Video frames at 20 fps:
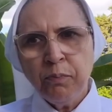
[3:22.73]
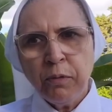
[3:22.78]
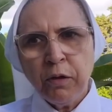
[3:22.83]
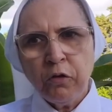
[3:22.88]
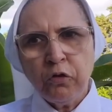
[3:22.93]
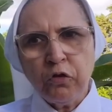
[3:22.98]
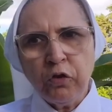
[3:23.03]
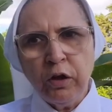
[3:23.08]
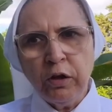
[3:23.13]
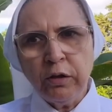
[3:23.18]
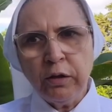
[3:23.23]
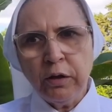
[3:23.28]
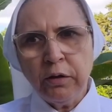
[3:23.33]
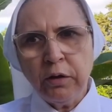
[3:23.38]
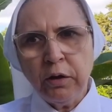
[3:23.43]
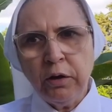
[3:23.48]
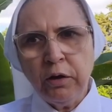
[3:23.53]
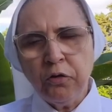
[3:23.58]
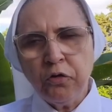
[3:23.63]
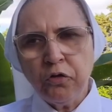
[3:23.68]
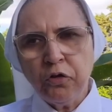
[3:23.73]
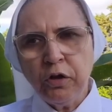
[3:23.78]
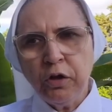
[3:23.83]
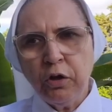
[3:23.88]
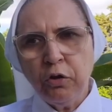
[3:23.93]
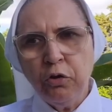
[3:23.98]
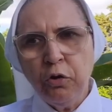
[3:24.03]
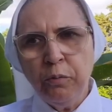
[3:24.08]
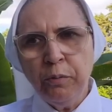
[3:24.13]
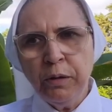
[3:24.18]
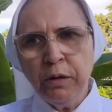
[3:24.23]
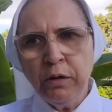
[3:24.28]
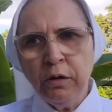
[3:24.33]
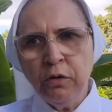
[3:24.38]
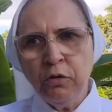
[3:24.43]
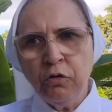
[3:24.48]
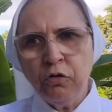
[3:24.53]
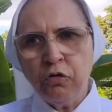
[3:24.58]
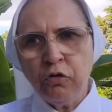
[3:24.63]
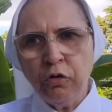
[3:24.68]
Santa Teresinha do
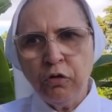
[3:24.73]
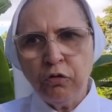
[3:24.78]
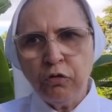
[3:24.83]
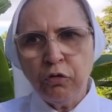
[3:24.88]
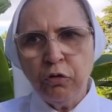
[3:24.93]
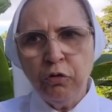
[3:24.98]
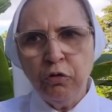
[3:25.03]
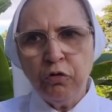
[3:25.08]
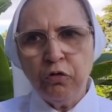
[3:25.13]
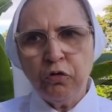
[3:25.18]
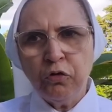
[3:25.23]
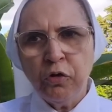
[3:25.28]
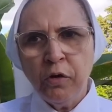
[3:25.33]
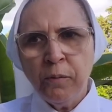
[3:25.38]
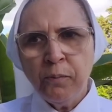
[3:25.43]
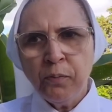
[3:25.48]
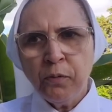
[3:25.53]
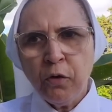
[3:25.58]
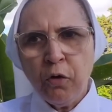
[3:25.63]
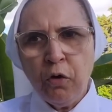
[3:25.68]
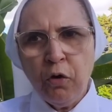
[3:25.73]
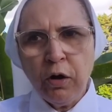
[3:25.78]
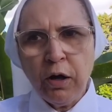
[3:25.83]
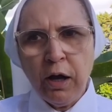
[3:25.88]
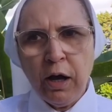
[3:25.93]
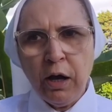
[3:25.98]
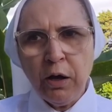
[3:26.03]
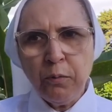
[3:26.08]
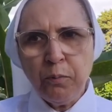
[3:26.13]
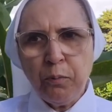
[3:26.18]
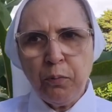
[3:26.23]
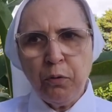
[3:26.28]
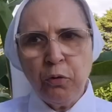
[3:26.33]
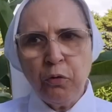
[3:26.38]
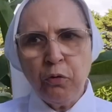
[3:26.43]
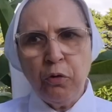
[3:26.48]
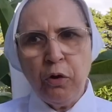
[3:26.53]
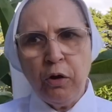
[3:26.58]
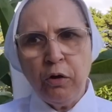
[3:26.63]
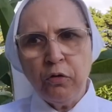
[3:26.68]
Menino Jesus, rogai
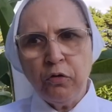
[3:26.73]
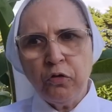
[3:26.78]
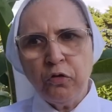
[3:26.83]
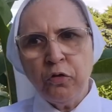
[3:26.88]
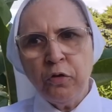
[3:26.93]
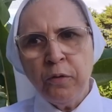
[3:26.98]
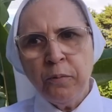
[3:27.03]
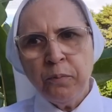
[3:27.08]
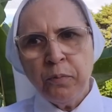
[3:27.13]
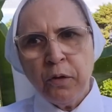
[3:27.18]
por nós.